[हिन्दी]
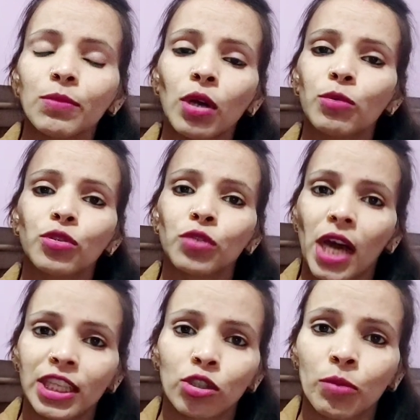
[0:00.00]
जब हम उसे
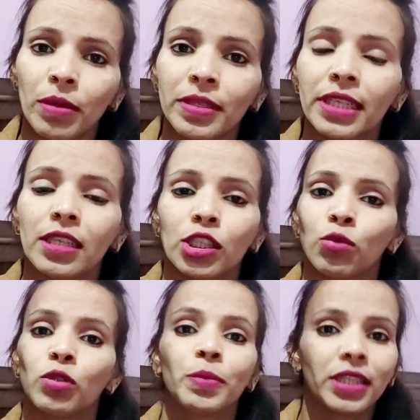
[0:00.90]
उठाते हैं तो बेबी जल्दी से
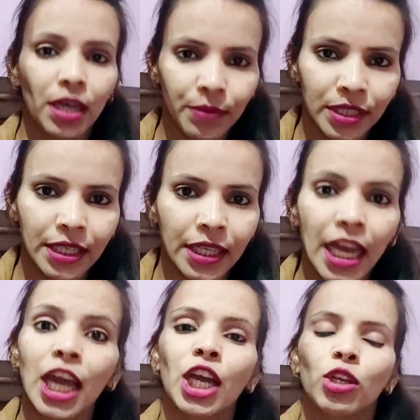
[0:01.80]
दूध पीता भी नहीं
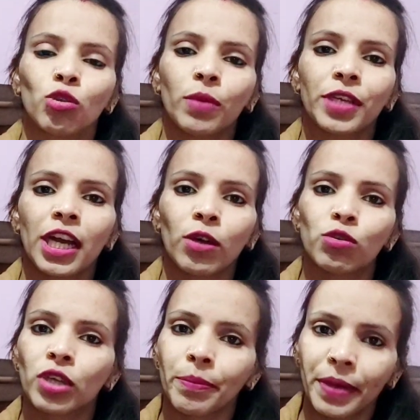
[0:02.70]
है तो आप क्या करो
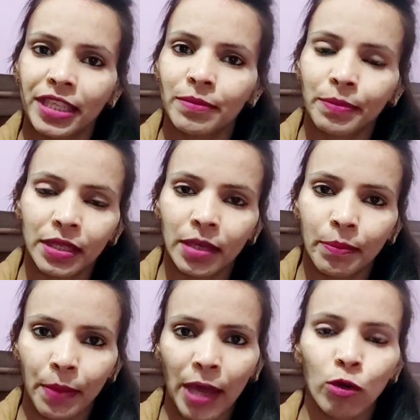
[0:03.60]
उसके पे
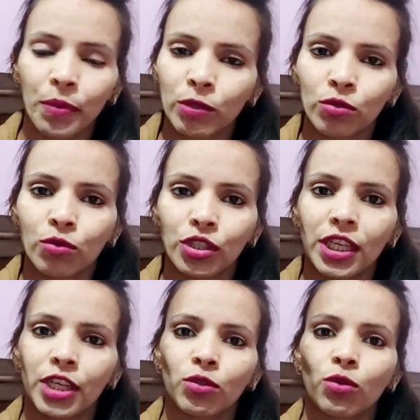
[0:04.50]
पैरों पे गुदगुदी
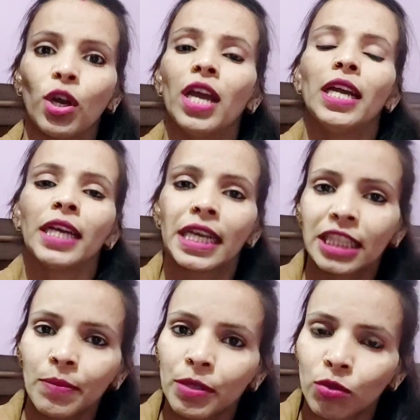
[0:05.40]
कर दो
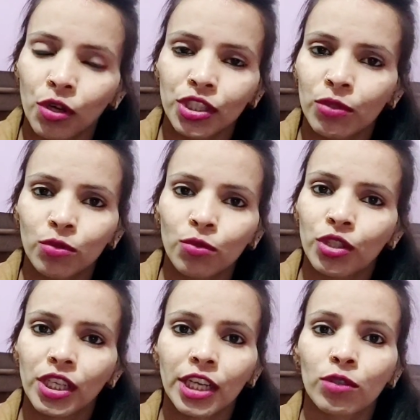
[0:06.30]
गर्दन पे थोड़ी सी
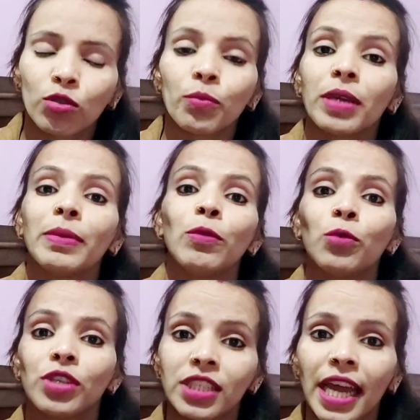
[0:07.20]
गुदगुदी कर दो तो बेबी
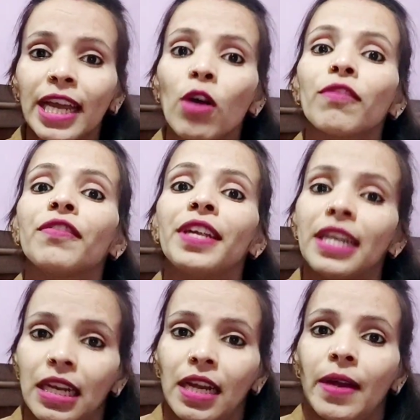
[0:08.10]
उठ जाएगा और
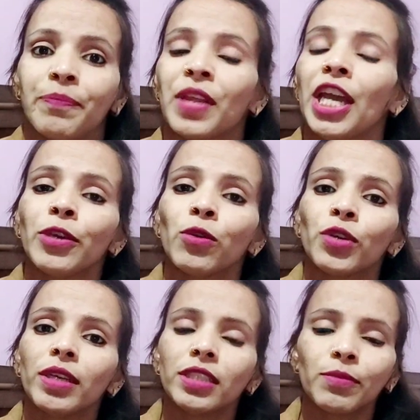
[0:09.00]
फीड लेगा
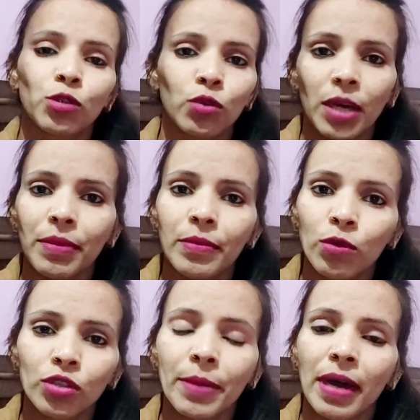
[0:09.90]
क्योंकि जब छोटा
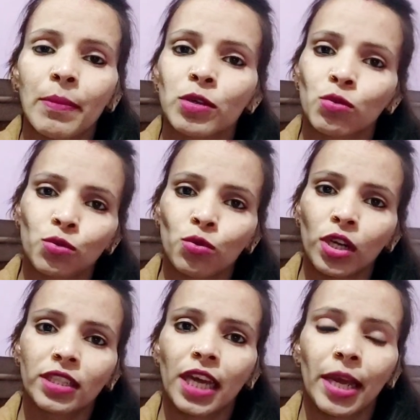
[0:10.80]
बेबी होता है बार बार सुसु
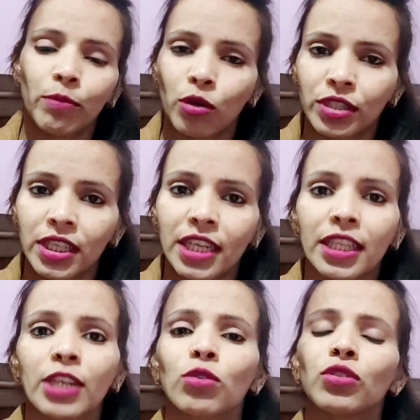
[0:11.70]
करता है पोटी
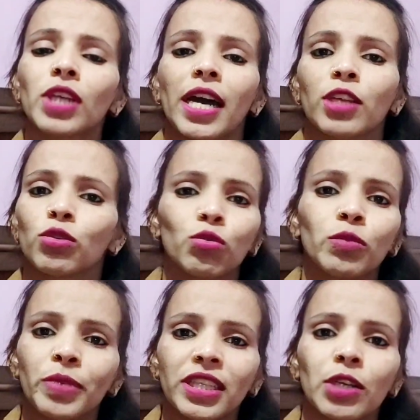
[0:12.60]
करता है तो सारा जो
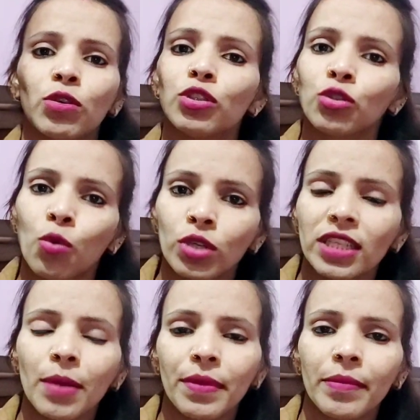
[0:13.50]
दूध पीता है क्योंकि
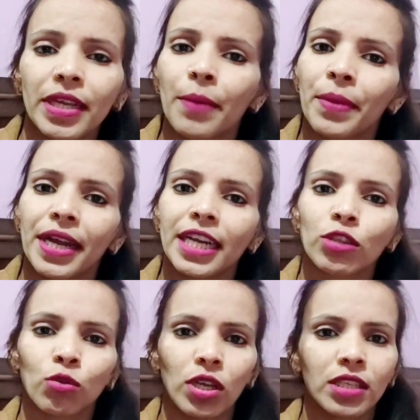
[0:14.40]
छोटा सा बेबी का पेट
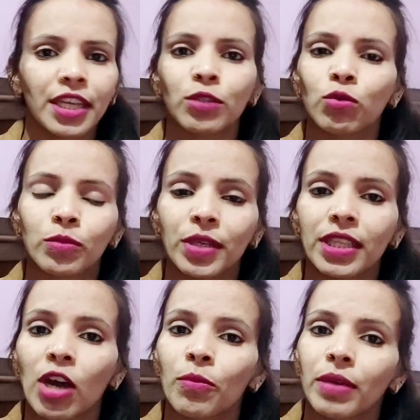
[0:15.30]
है थोड़ा सा ही दूध
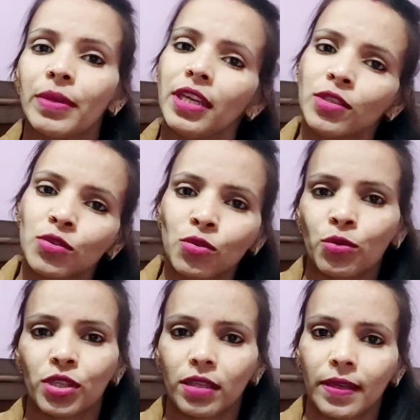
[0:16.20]
पीता है और बेबी
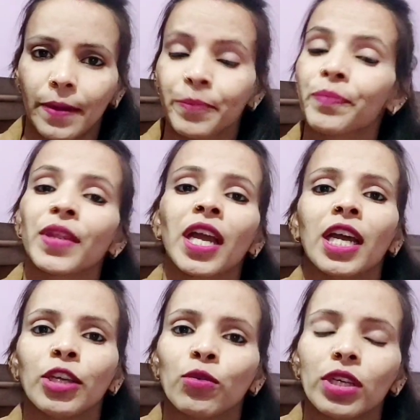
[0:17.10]
सो जाता है
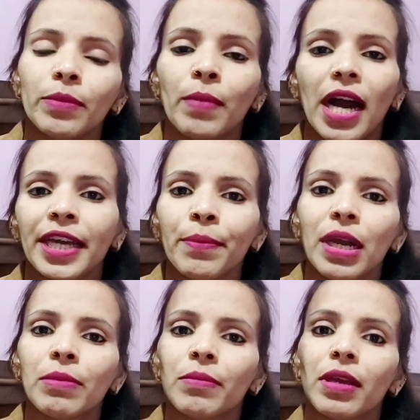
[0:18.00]
क्योंकि माँ के
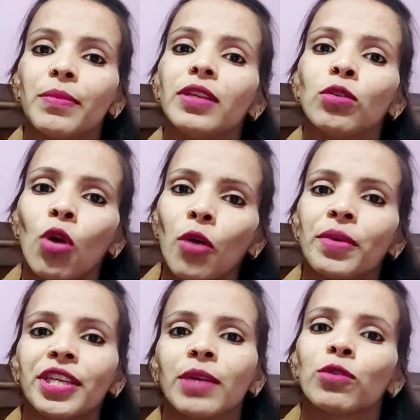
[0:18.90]
पेट में बेबी नौ
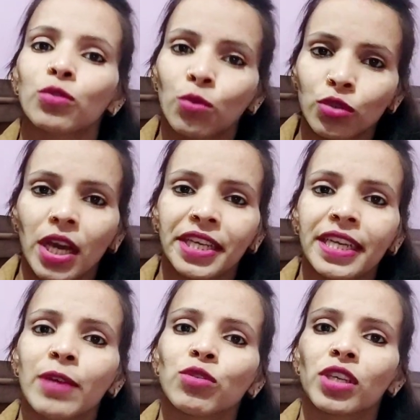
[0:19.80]
महीने वो सोता
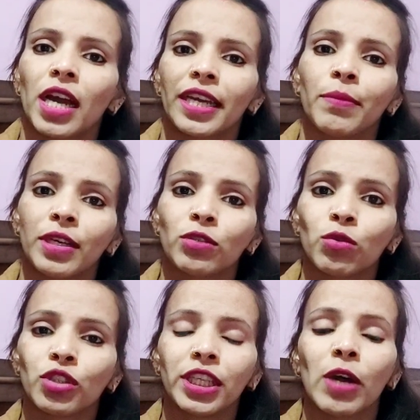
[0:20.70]
ही है उसकी आंखें बंद
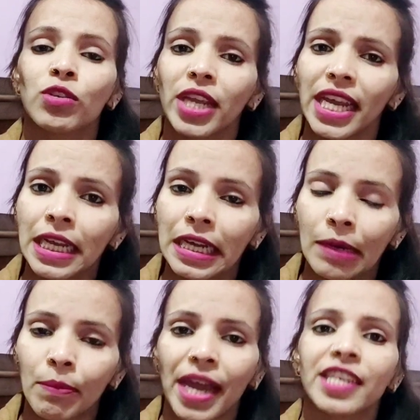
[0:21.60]
होती हैं और एक
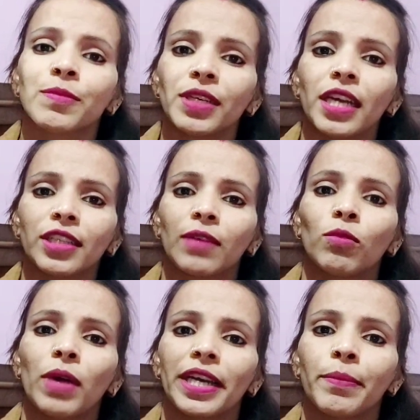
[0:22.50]
गर्माइश में रहता है
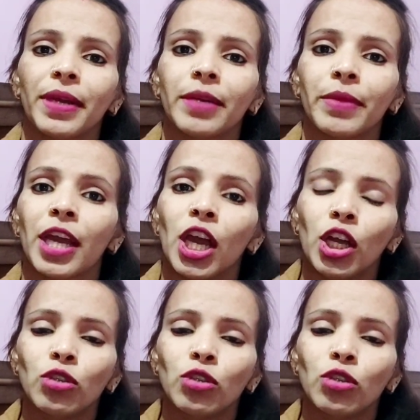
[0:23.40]
वो माँ के पेट में